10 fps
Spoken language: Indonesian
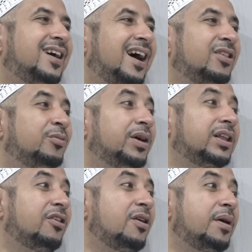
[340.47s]
Nah, ini
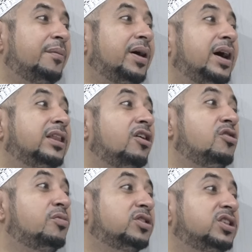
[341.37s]
mengetahui Pak,
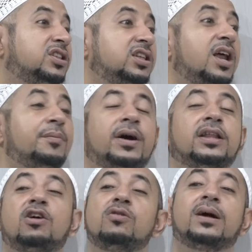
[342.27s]
mengetahui posisi dan
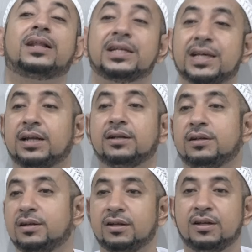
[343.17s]
mengetahui batasan.
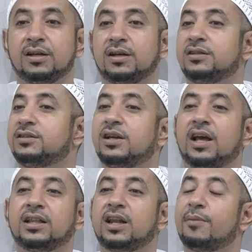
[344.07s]

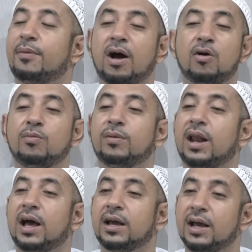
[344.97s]
Sehingga tidak mau
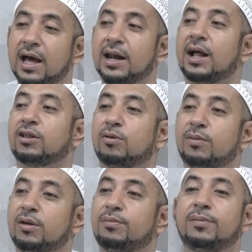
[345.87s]
melanggar atau
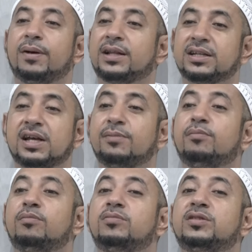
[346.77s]
melebihi
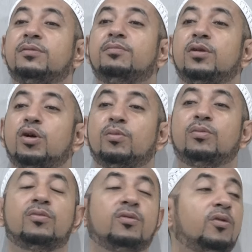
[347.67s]
batasan
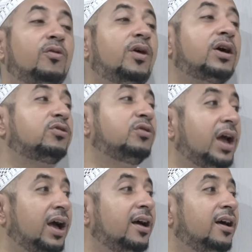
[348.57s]
sebelum
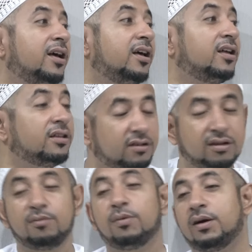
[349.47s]
waktunya
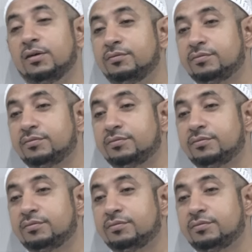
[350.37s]
tiba